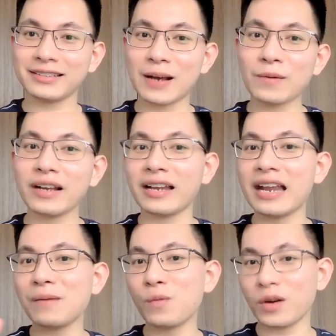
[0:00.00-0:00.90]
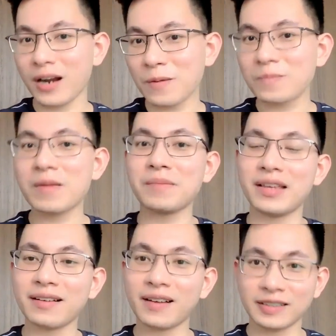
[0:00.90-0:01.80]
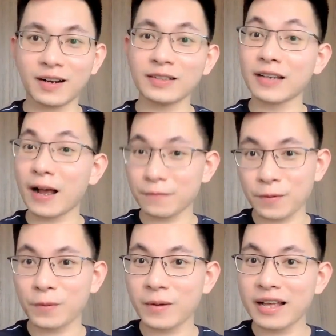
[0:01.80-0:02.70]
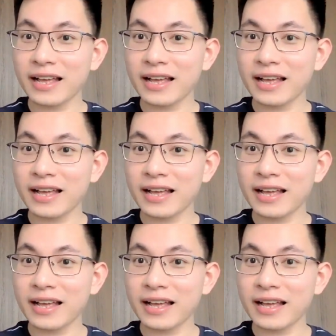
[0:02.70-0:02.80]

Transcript: trong cái đêm mùa đông mà Mị cởi trói cha phủ.